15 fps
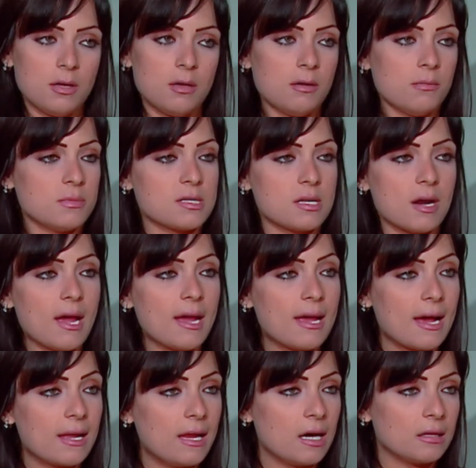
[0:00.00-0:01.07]
بصراحه يا
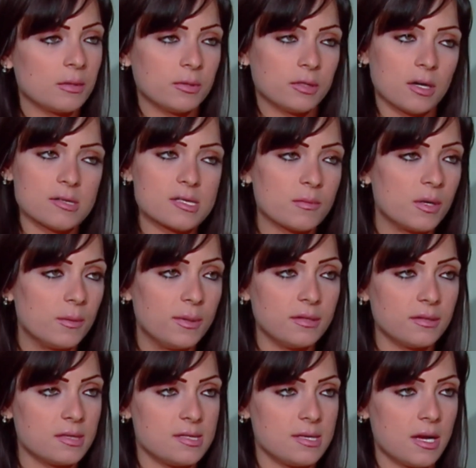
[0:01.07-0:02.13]
علاء انا متغاظه بالبنت
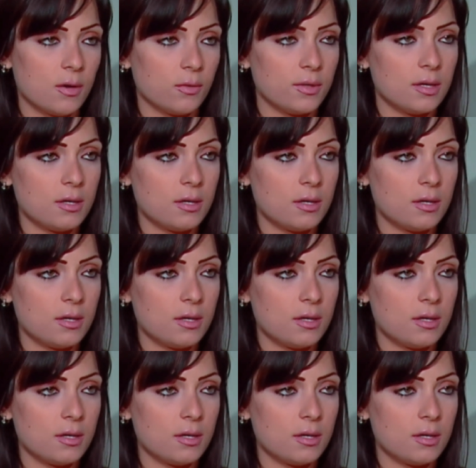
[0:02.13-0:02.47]
دي قوي